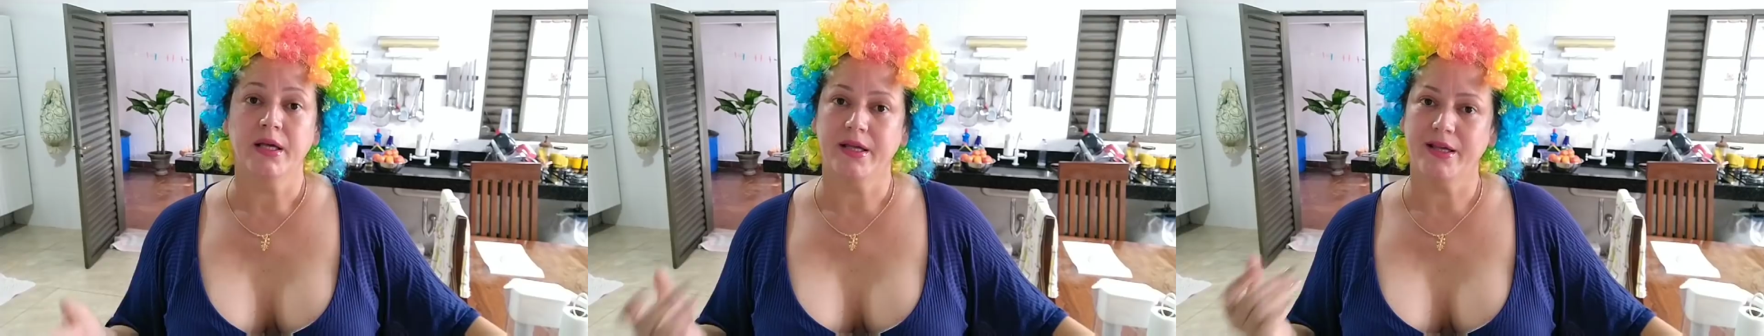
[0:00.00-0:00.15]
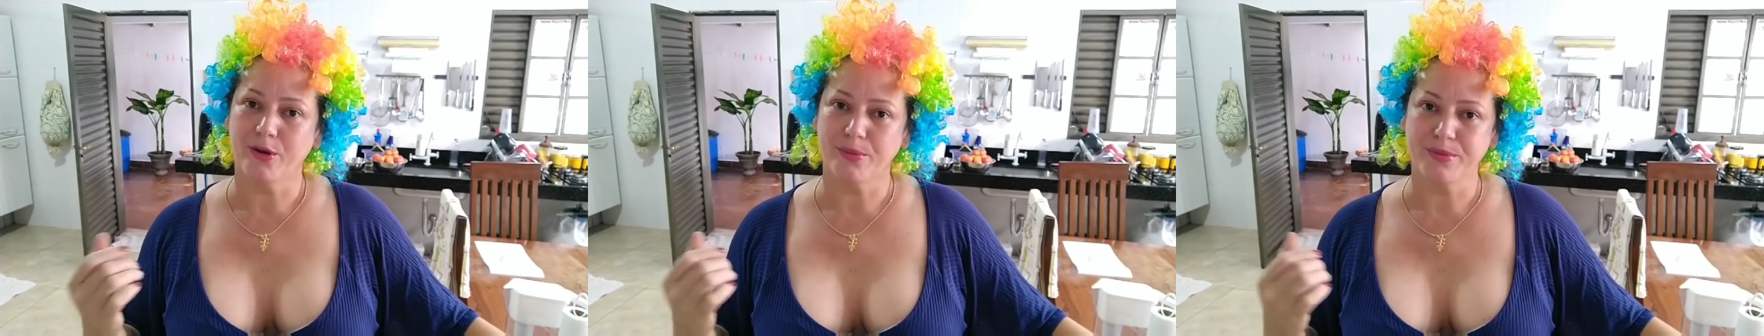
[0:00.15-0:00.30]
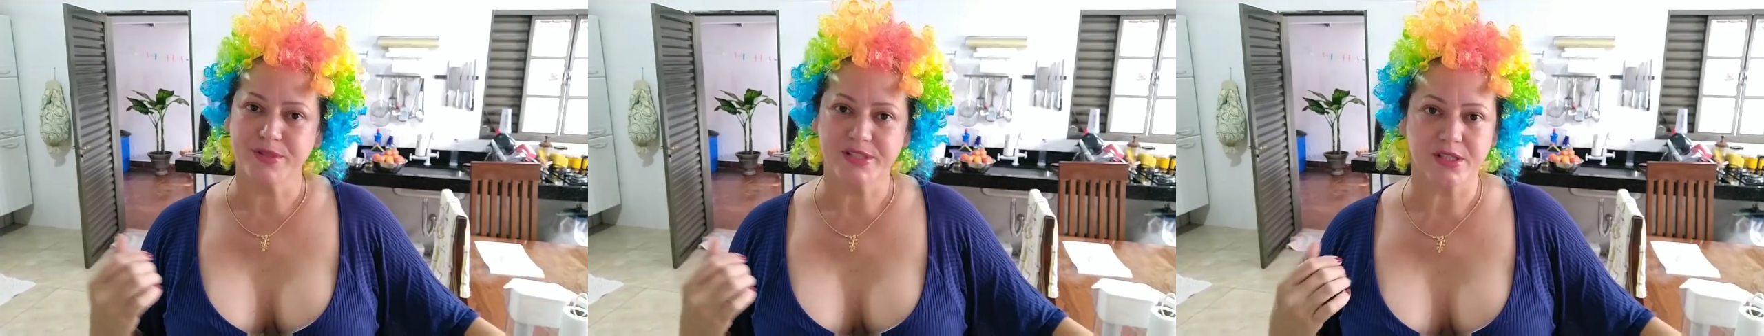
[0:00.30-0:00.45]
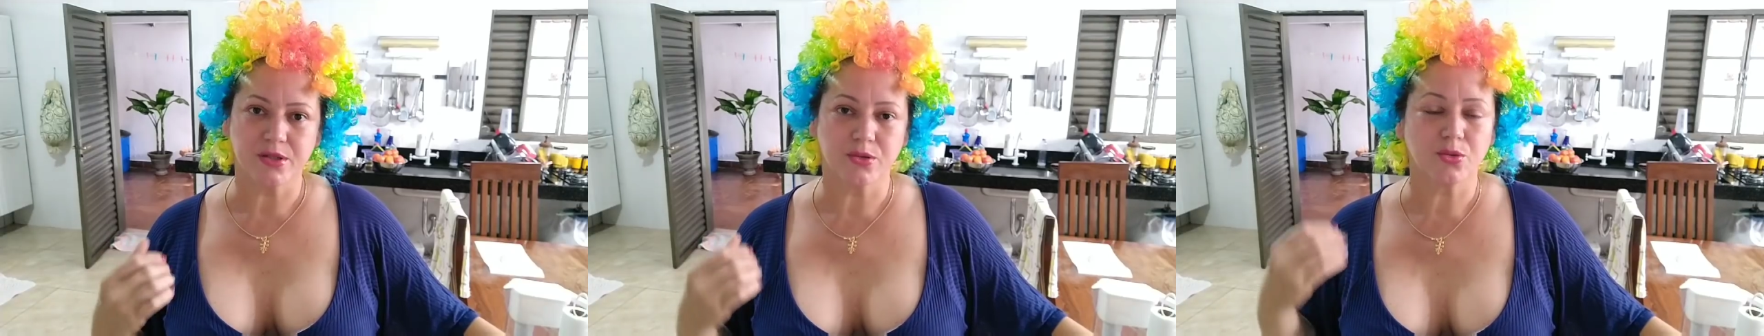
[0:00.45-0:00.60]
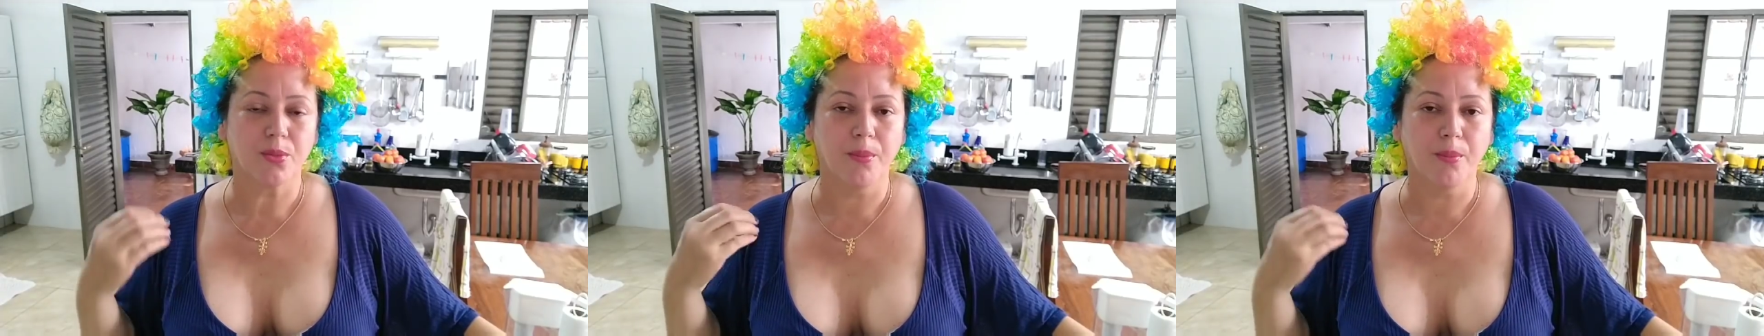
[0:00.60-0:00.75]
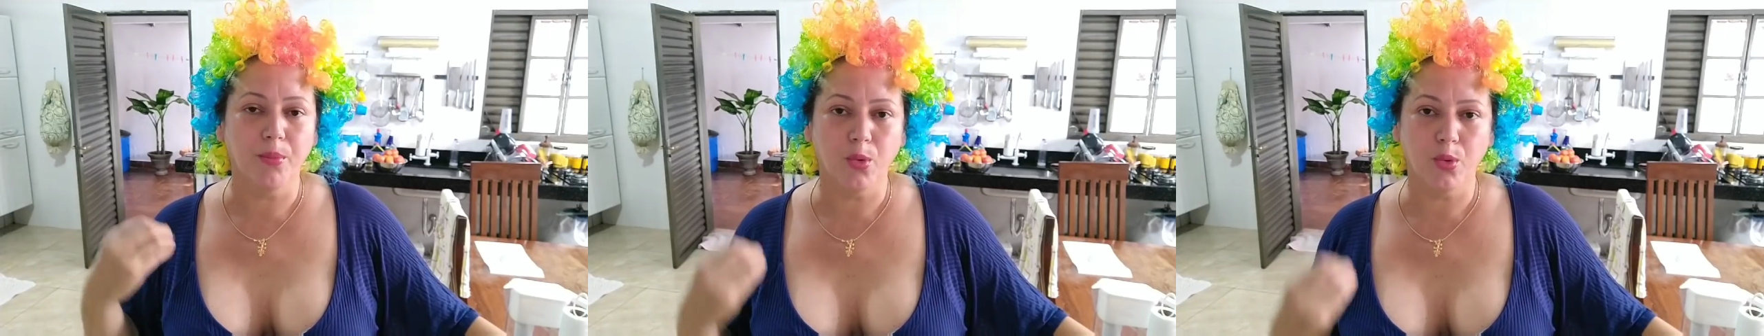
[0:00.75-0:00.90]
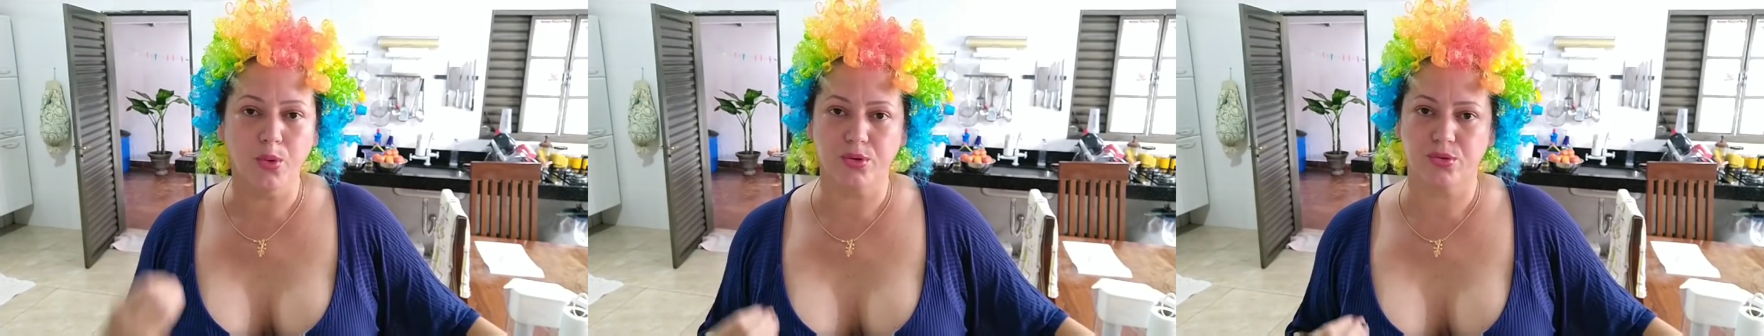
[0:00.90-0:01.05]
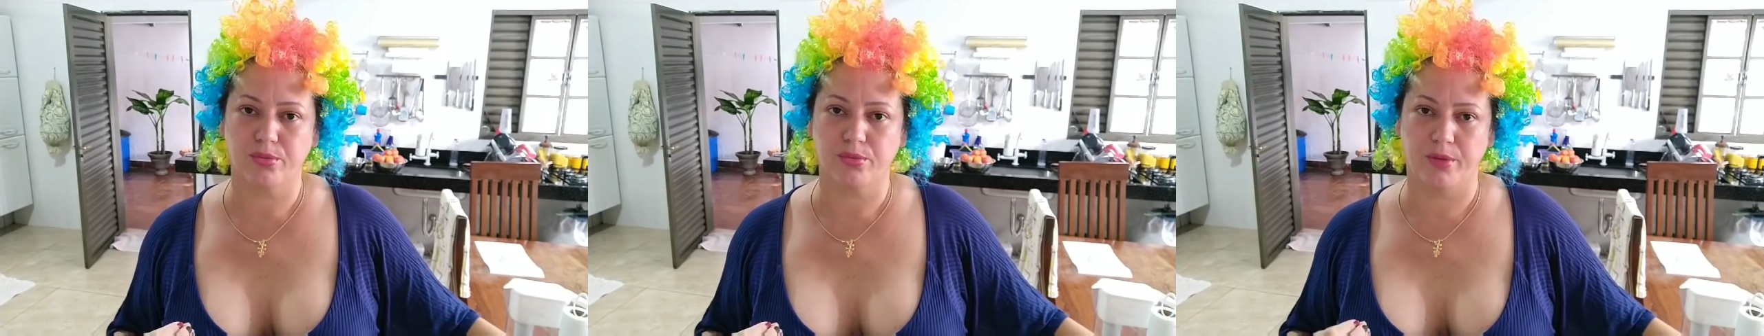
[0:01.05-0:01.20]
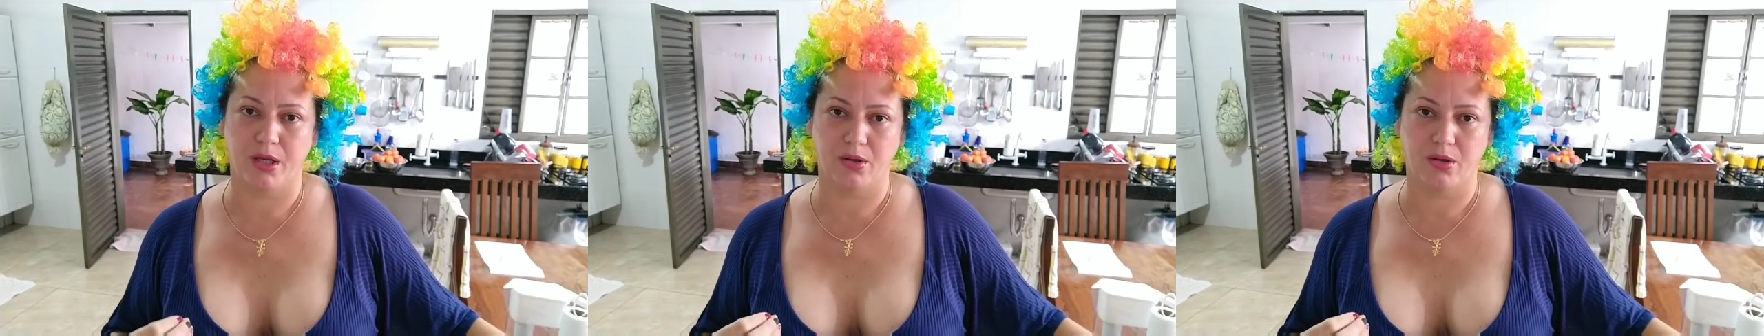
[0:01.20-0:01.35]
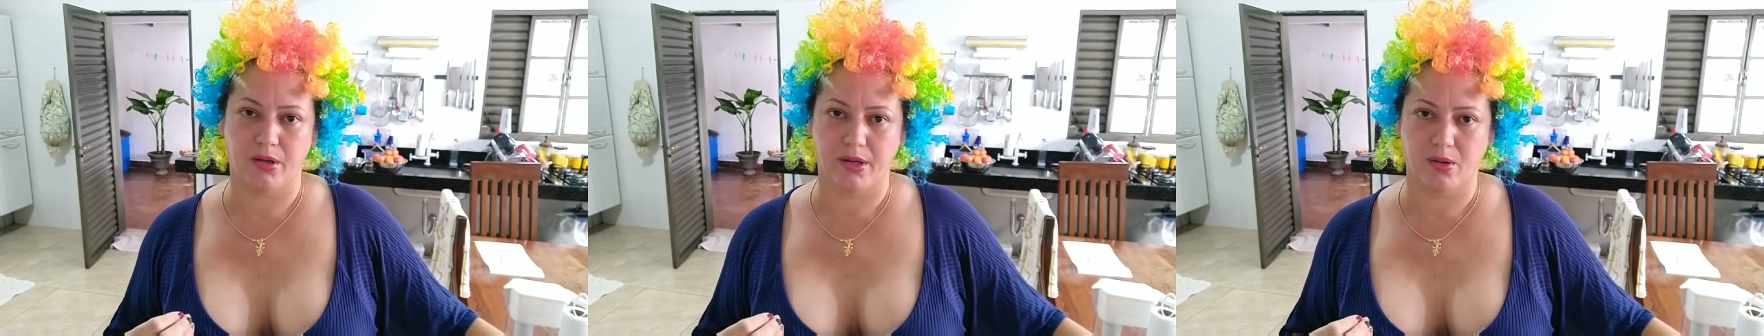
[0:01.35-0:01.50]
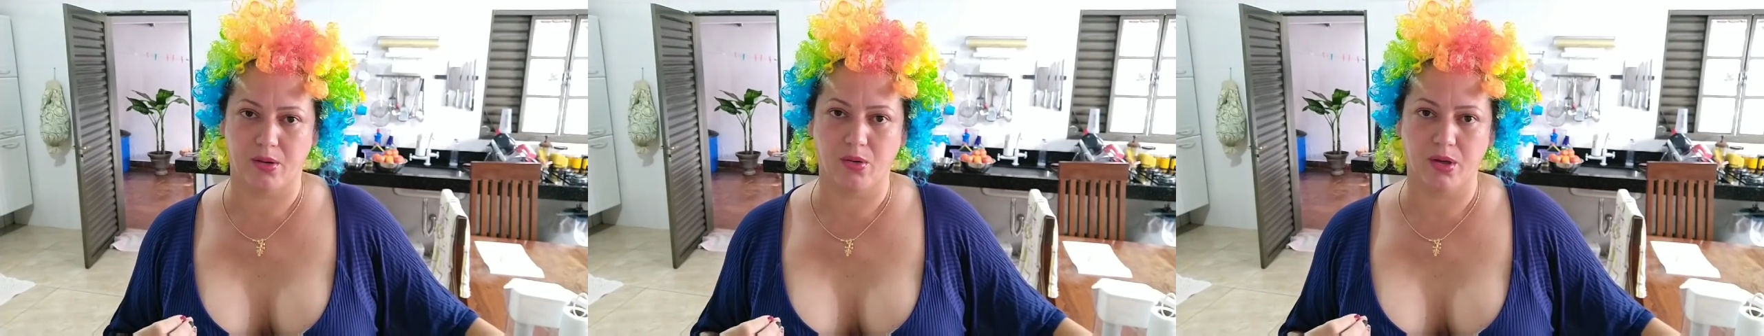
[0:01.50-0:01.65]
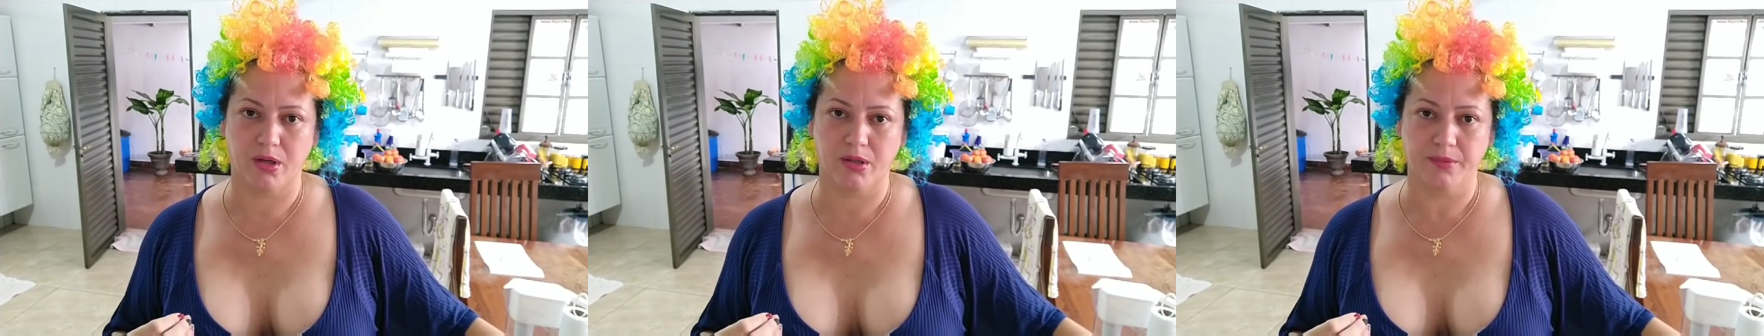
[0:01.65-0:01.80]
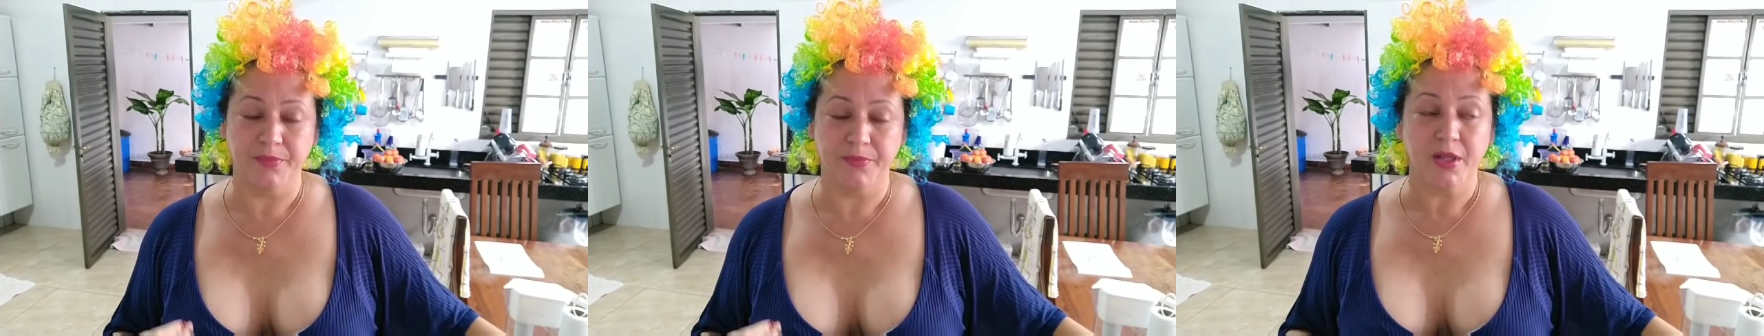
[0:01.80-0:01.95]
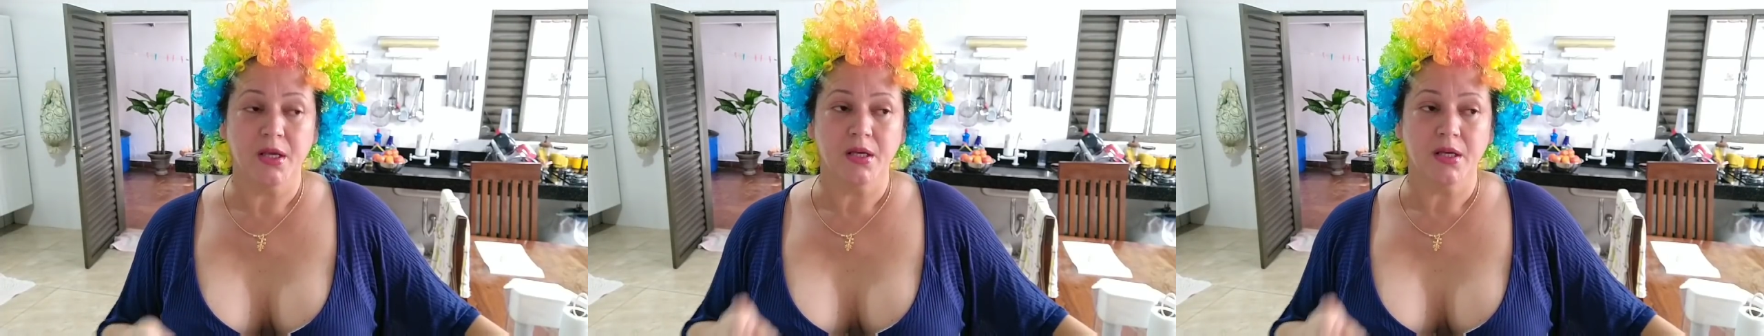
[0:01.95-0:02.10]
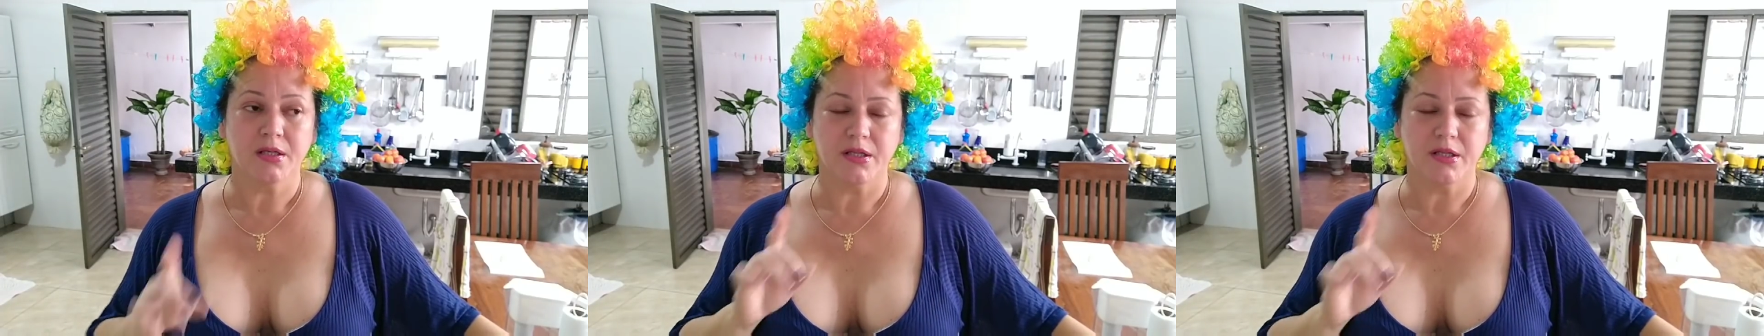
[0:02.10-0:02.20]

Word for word: E eu me sinto muito melhor agora.